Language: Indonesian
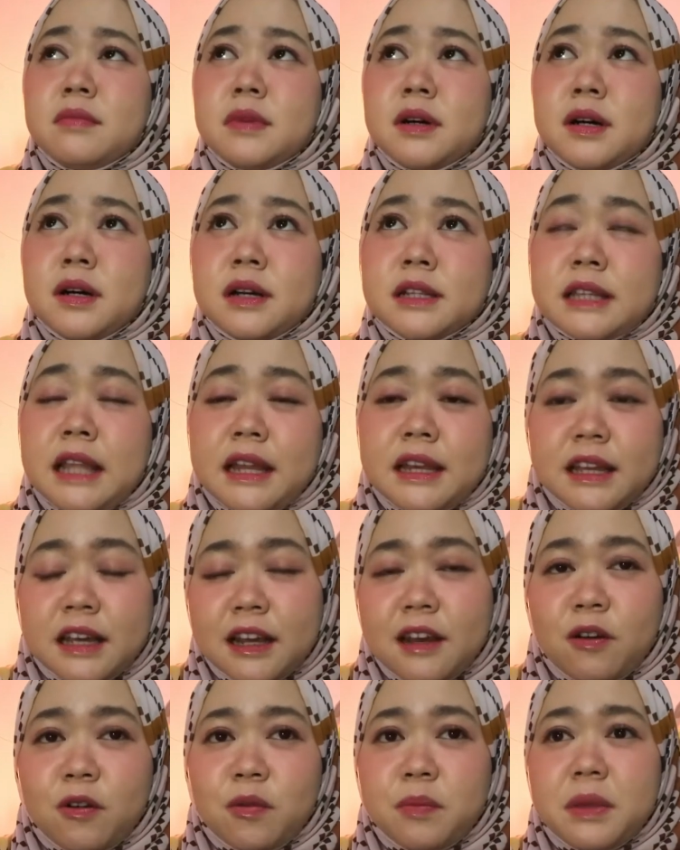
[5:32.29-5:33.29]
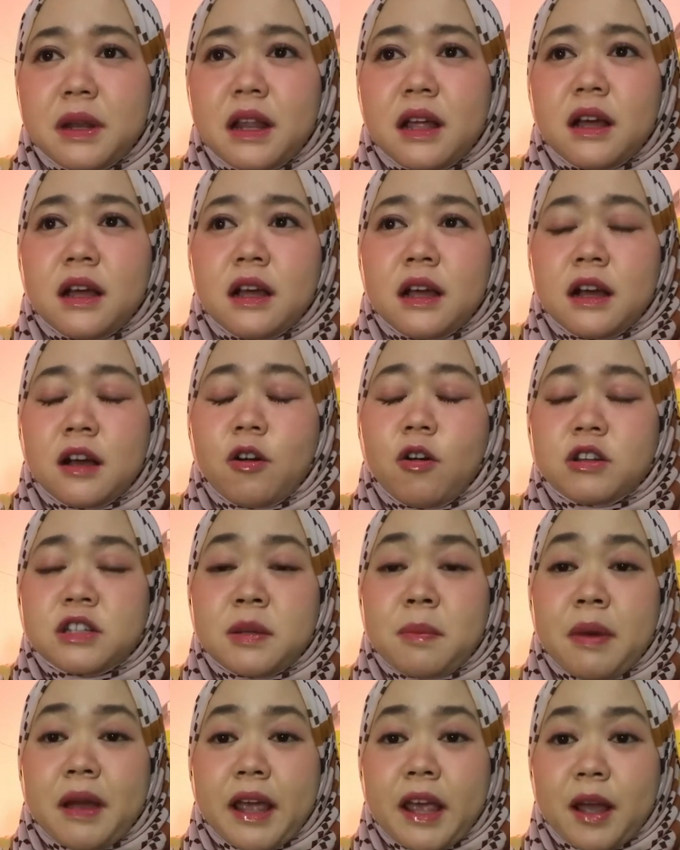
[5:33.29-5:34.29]
uh, tadi kan aku bilang nggak
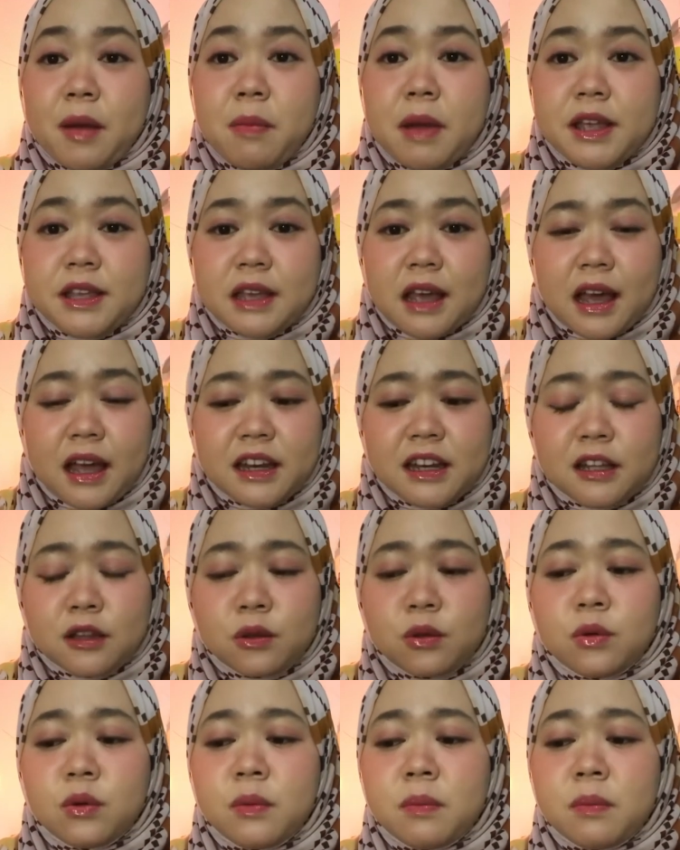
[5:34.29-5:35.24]
usah pakai kebanyakan itu